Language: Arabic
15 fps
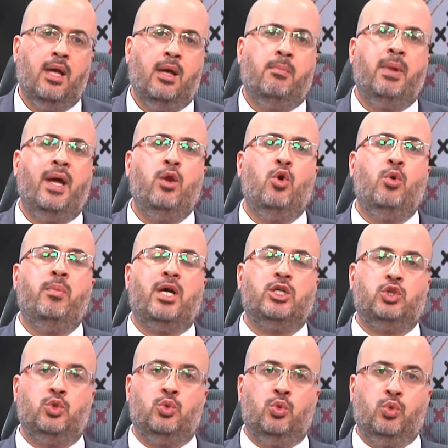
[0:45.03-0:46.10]
من هم
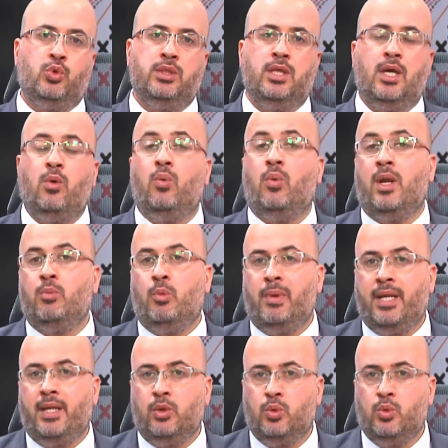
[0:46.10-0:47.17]
الشهود
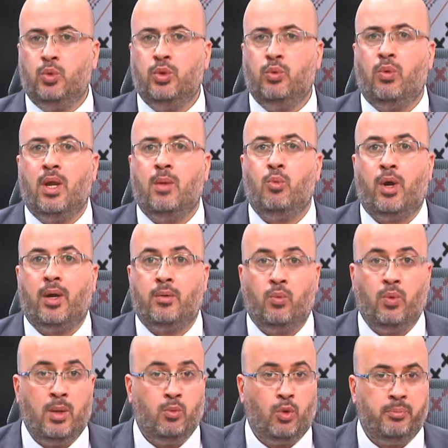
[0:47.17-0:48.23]
والمبلغون والمخ
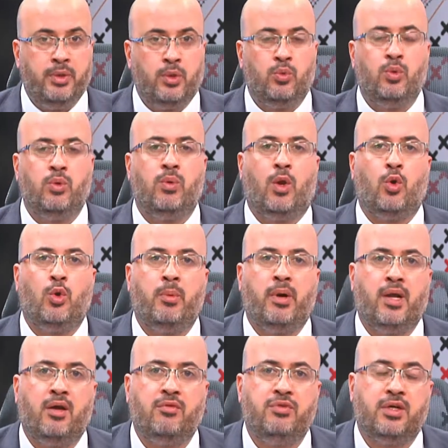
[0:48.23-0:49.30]
والمخبرون
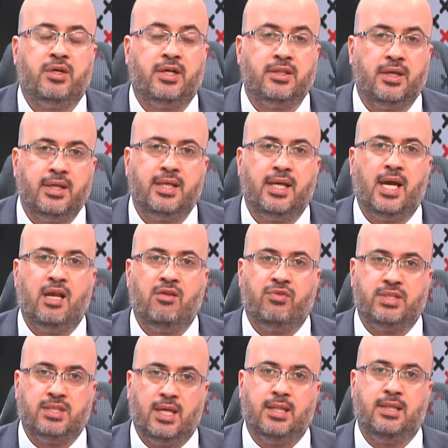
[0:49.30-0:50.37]
والخبراء في قضايا
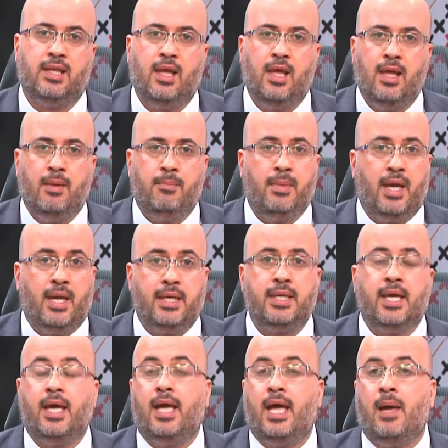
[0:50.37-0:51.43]
الفساد ما هي
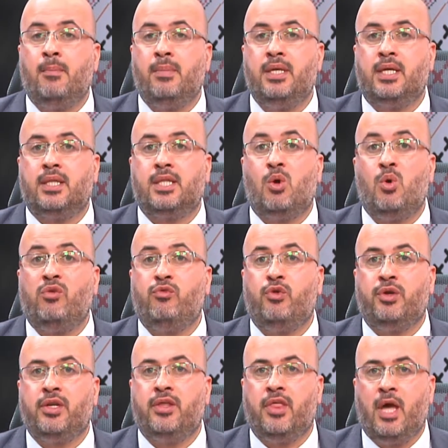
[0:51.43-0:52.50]
اهميه
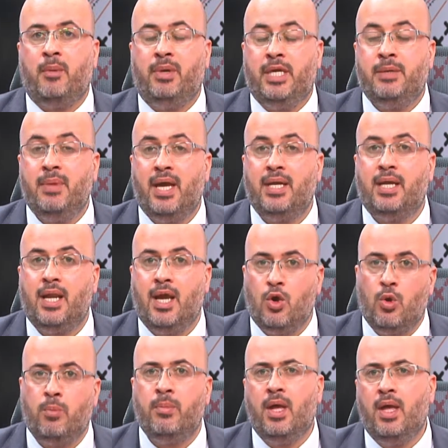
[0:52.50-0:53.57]
توفر نظام حمايه
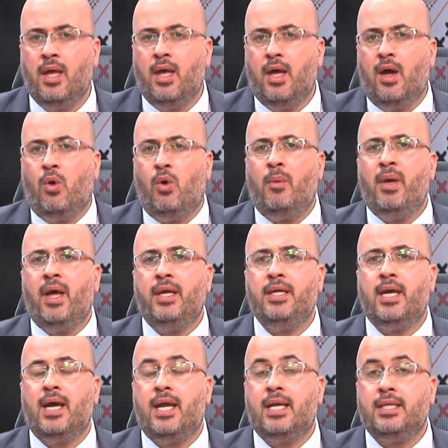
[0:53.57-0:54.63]
لهم وما
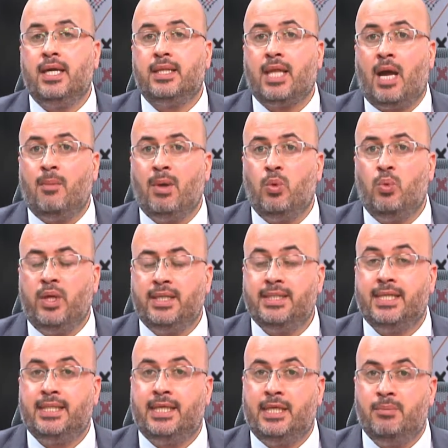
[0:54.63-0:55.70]
هي آليات عمل وحدة
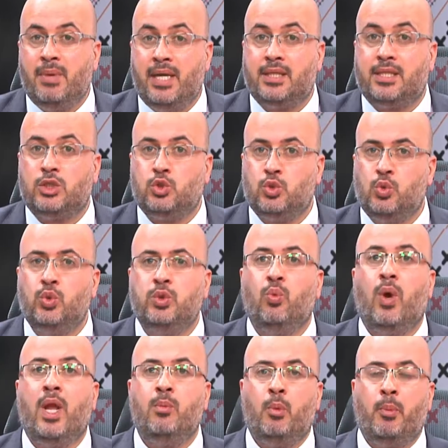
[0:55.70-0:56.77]
حماية الشهود
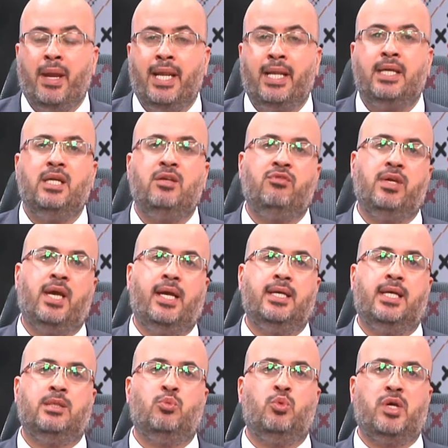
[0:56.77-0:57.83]
والمبلغين في
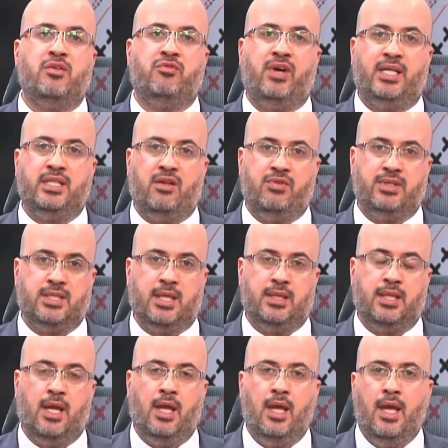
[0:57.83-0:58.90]
هيئة مكافحة
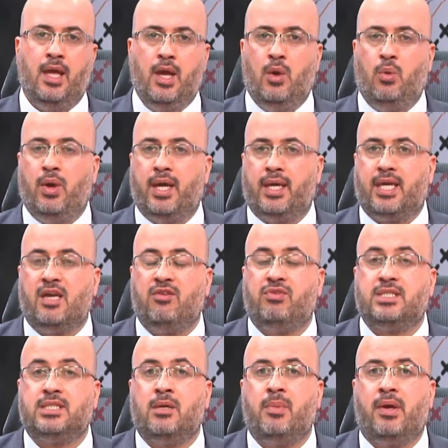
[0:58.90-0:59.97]
الفساد وكيف
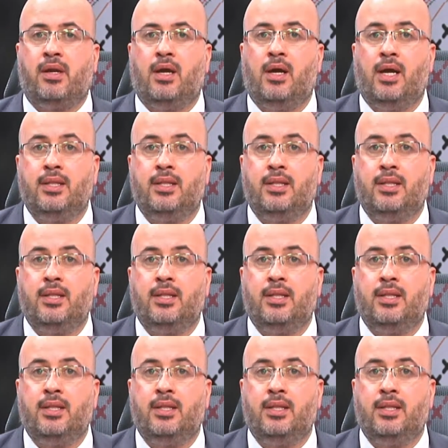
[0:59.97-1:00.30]
استمر